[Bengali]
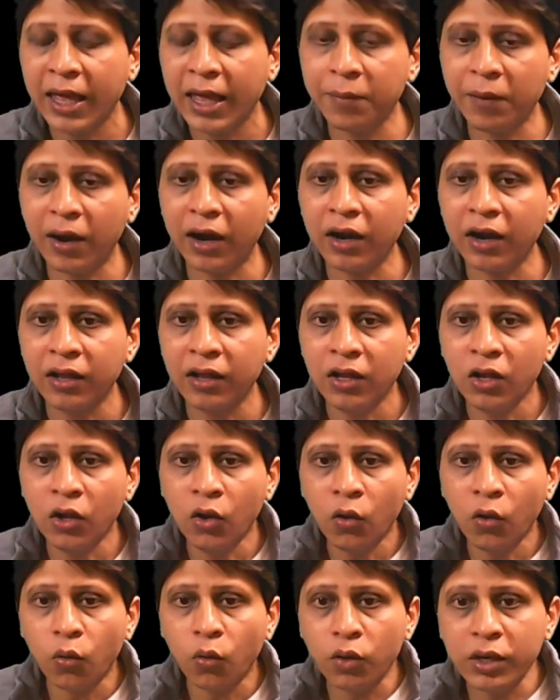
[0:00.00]
এবার
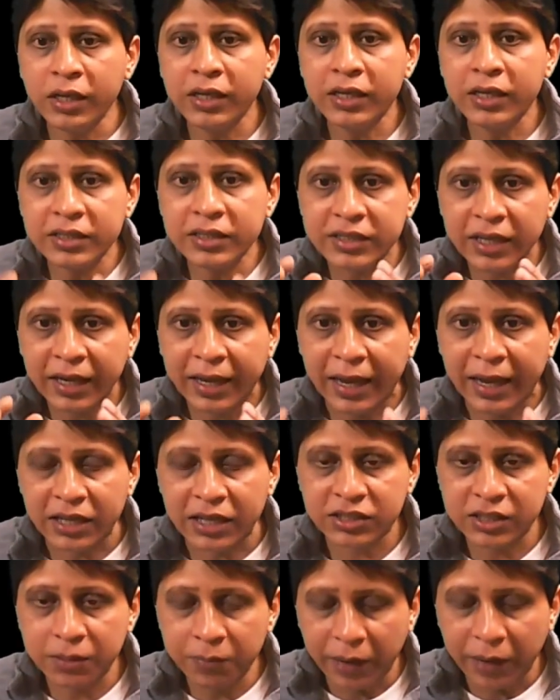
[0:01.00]
ওই যে
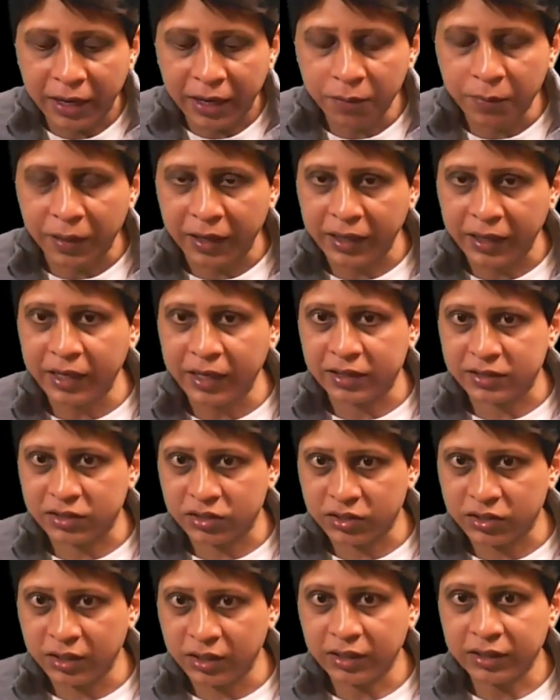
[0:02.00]
গ্যাসটা বাইরে বেরিয়ে
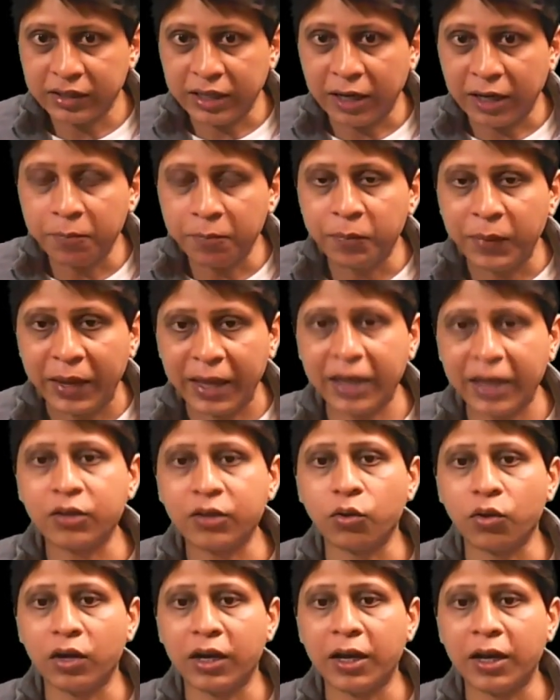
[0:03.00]
আসছে তার বেগ
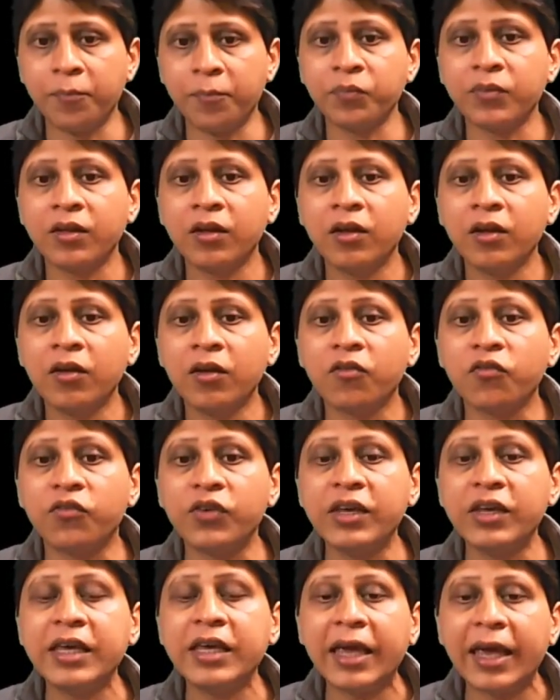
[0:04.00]
ধরলাম
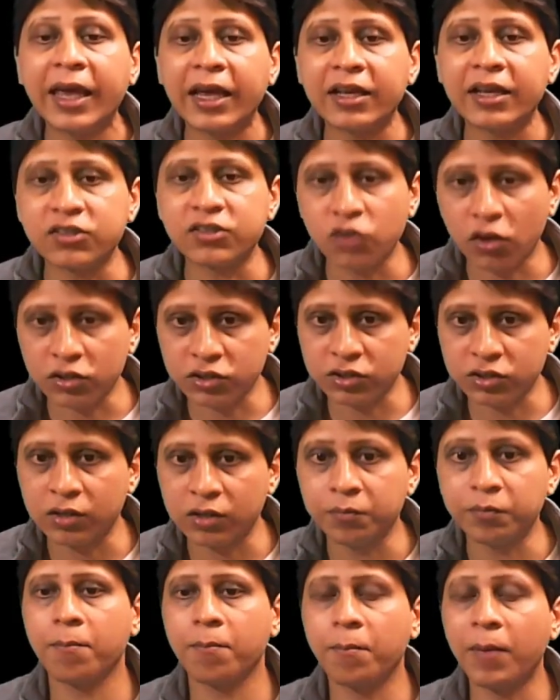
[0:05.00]
ভি এক্সস্ট
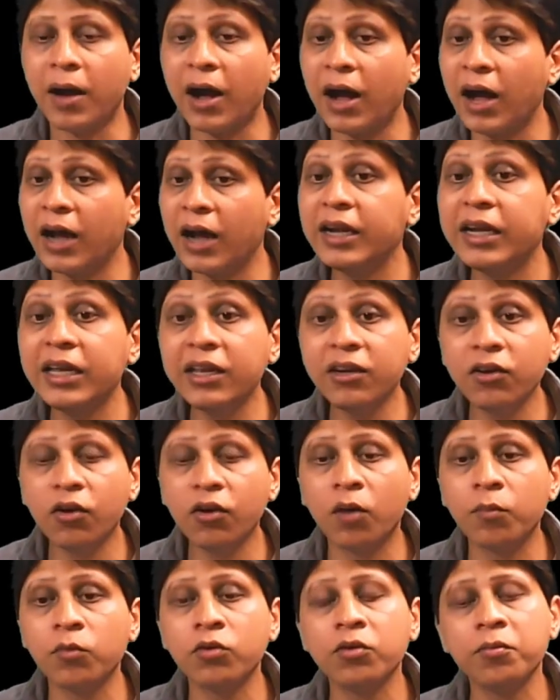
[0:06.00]
বা
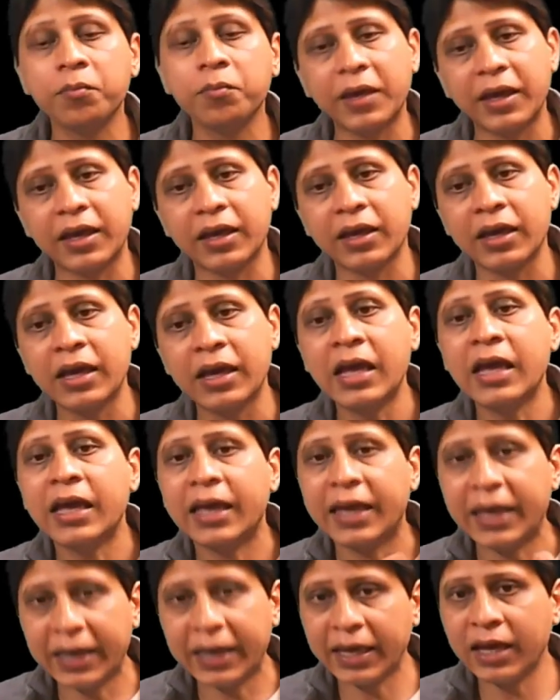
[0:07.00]
নির্গমন বেগ
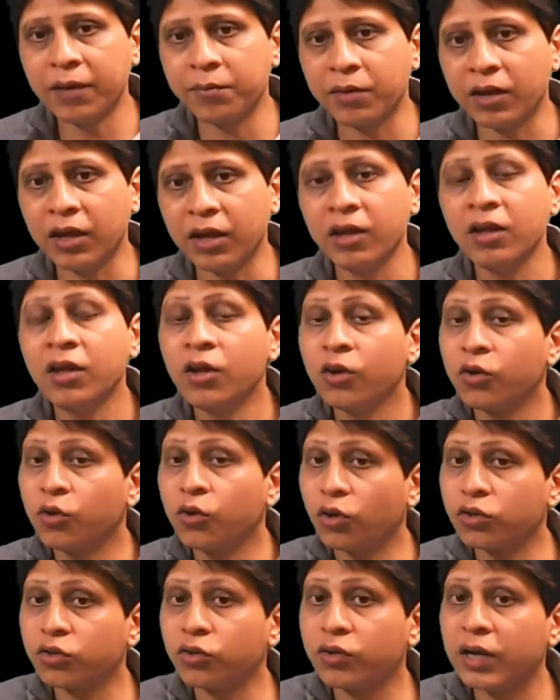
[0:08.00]
একে আমরা
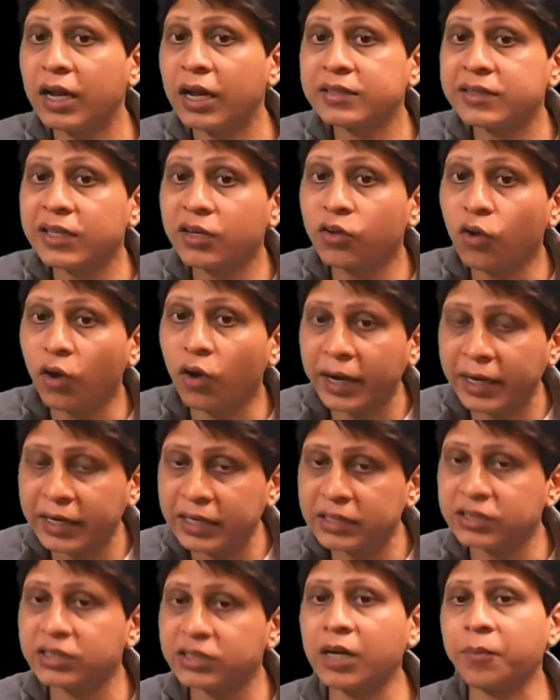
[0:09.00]
গত ক্লাসে
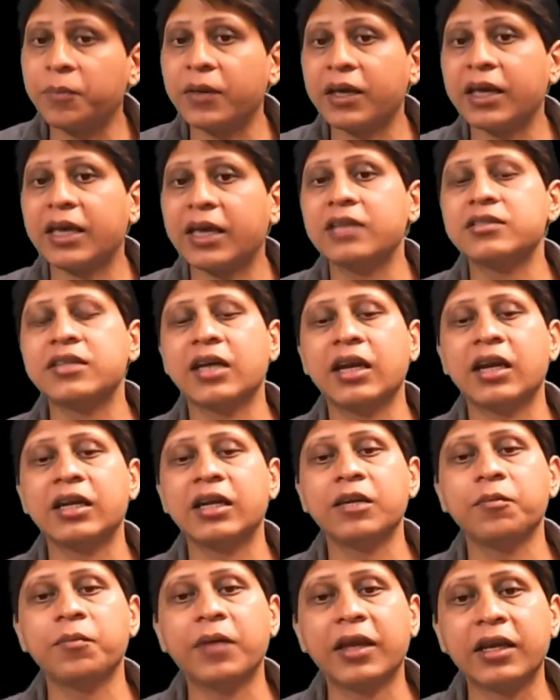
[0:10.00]
রকেটের সাপেক্ষে
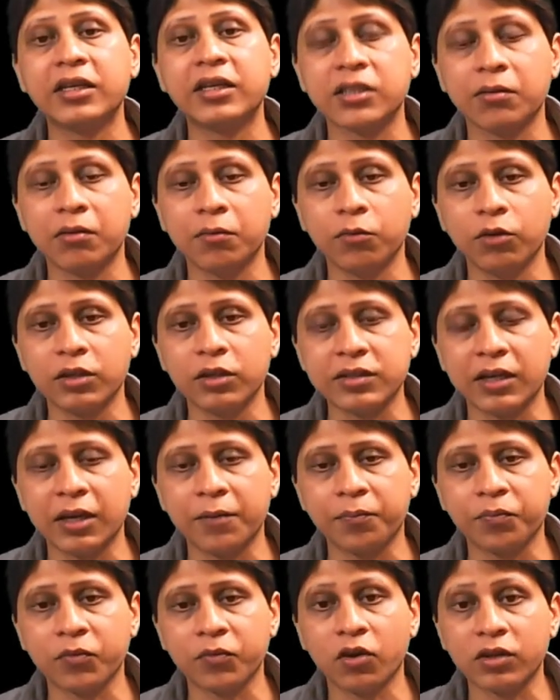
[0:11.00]
জ্বালানির বেগ হিসাবে
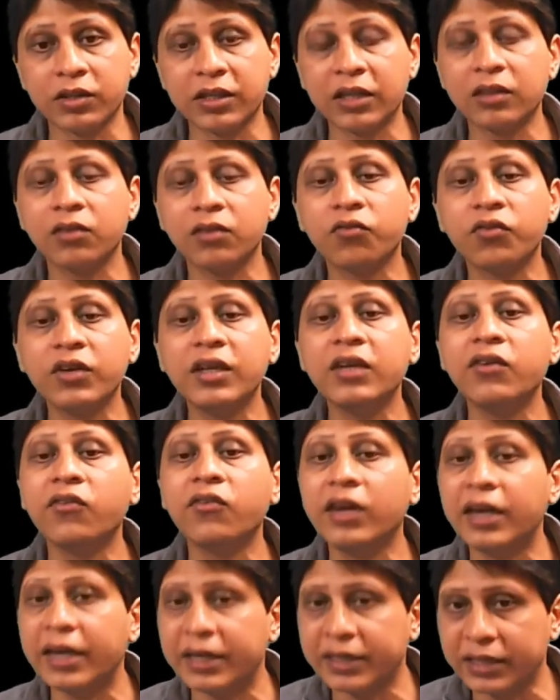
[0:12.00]
বলেছিলাম অর্থাৎ ভি
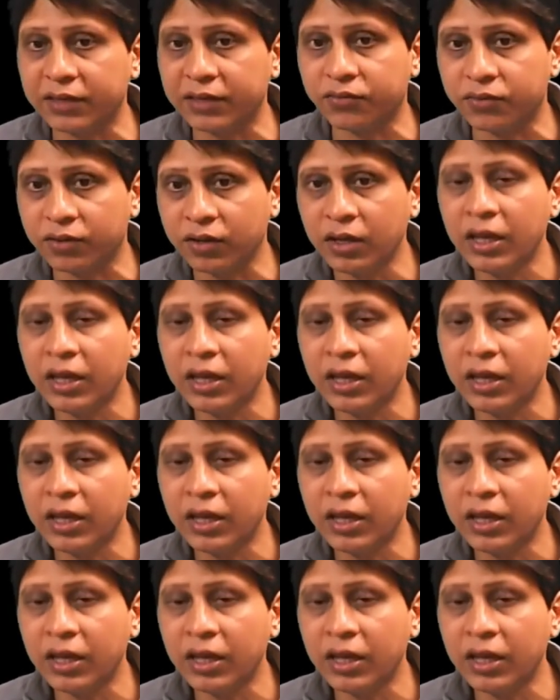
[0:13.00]
রিলেটিভ